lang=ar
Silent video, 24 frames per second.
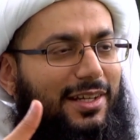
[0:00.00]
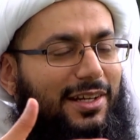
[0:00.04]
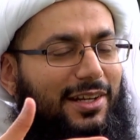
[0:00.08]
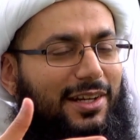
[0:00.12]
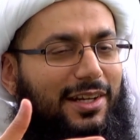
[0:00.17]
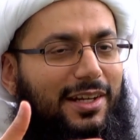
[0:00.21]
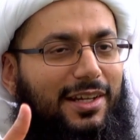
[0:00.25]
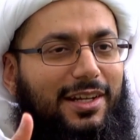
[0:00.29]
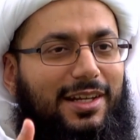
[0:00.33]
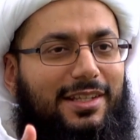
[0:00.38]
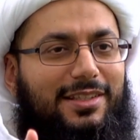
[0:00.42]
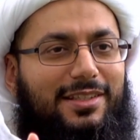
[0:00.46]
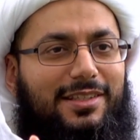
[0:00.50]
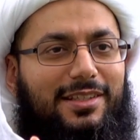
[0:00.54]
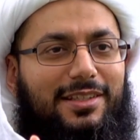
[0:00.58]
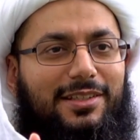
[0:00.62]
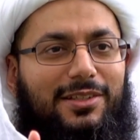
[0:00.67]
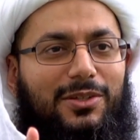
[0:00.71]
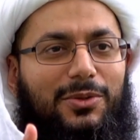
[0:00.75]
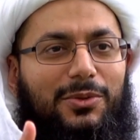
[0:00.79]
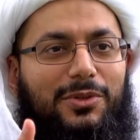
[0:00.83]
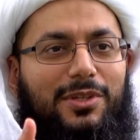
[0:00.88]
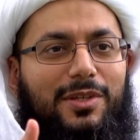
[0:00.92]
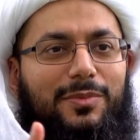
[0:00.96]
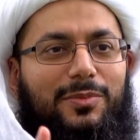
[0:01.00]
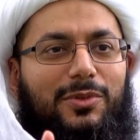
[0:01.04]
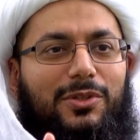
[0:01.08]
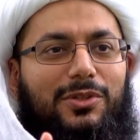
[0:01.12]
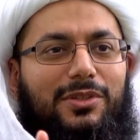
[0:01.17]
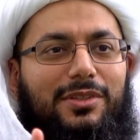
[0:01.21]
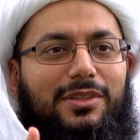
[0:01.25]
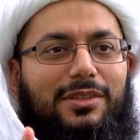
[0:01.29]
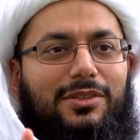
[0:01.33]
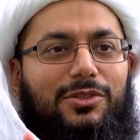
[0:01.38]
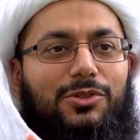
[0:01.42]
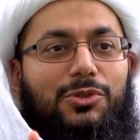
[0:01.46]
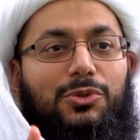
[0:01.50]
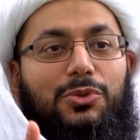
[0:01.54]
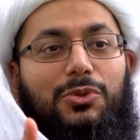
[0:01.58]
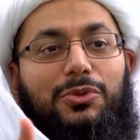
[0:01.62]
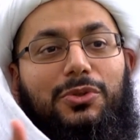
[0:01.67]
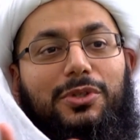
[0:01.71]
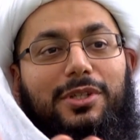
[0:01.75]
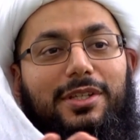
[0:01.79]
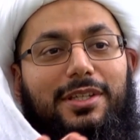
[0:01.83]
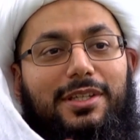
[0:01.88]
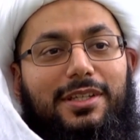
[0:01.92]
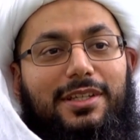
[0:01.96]
قرارات يسموه جوري
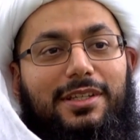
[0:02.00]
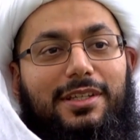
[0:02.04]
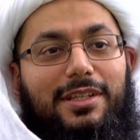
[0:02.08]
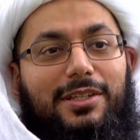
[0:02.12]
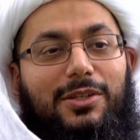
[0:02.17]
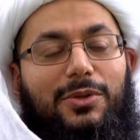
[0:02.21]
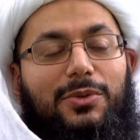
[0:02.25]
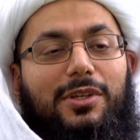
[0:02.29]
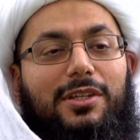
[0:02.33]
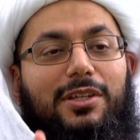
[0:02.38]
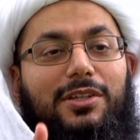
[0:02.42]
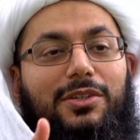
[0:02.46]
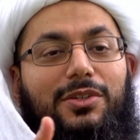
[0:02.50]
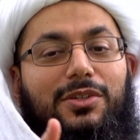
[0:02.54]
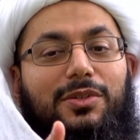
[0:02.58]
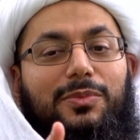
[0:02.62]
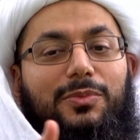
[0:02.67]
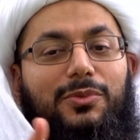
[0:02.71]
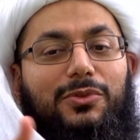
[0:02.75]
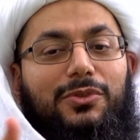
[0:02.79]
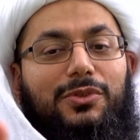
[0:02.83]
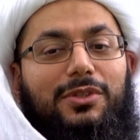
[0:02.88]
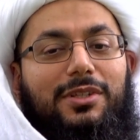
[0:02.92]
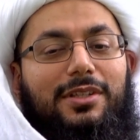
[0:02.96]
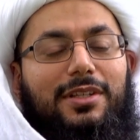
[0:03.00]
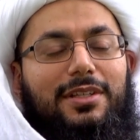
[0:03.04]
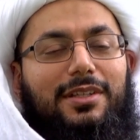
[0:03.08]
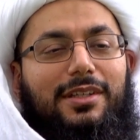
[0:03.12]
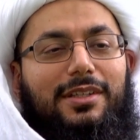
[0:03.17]
جوري أنه يحكمون